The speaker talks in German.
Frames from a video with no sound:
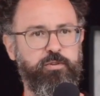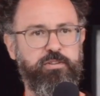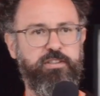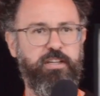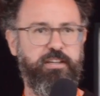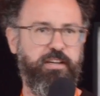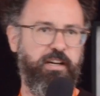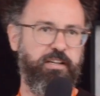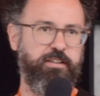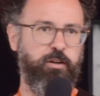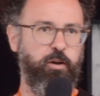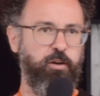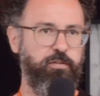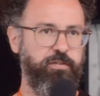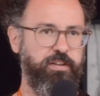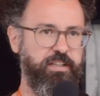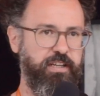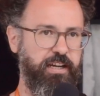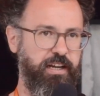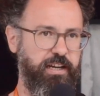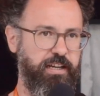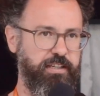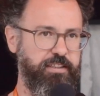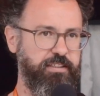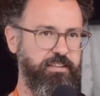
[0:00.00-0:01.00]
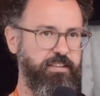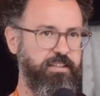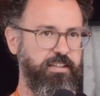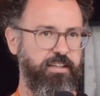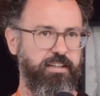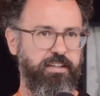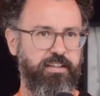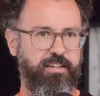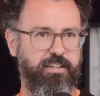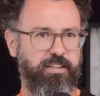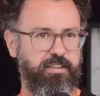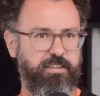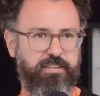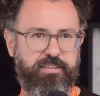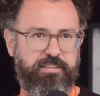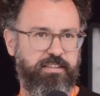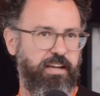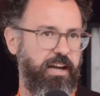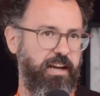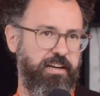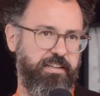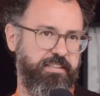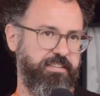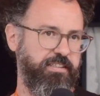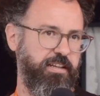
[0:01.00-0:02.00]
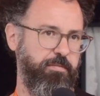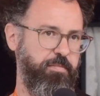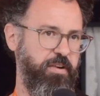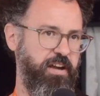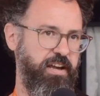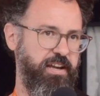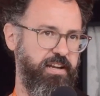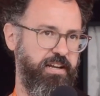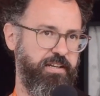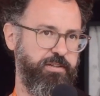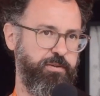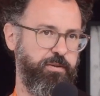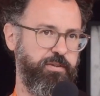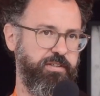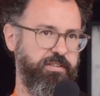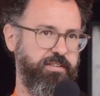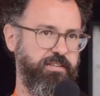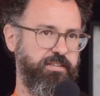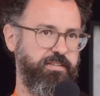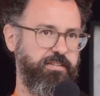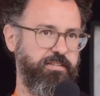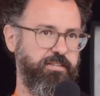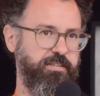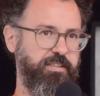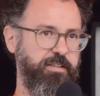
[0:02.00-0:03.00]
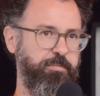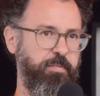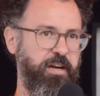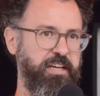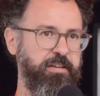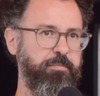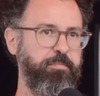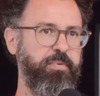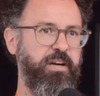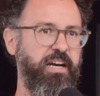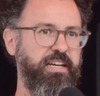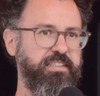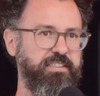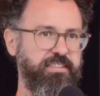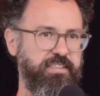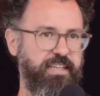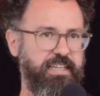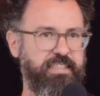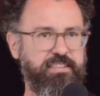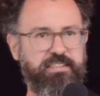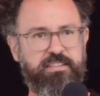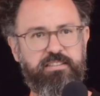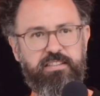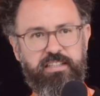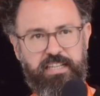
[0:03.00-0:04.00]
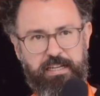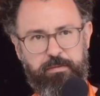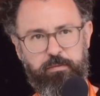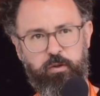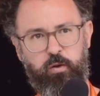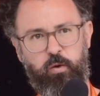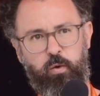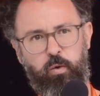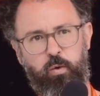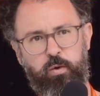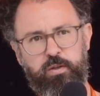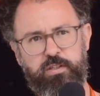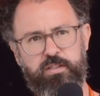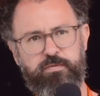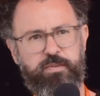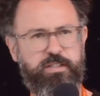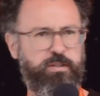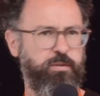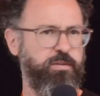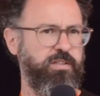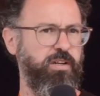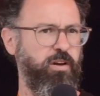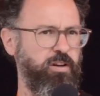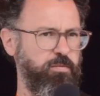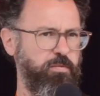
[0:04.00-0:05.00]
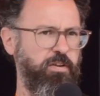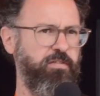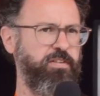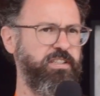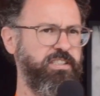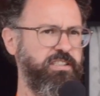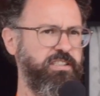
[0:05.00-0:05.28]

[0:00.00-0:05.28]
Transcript: und dann halt auch vegan ist da alles dabei. Also es ist, die Bandbreite ist extrem groß, was uns ja auch immer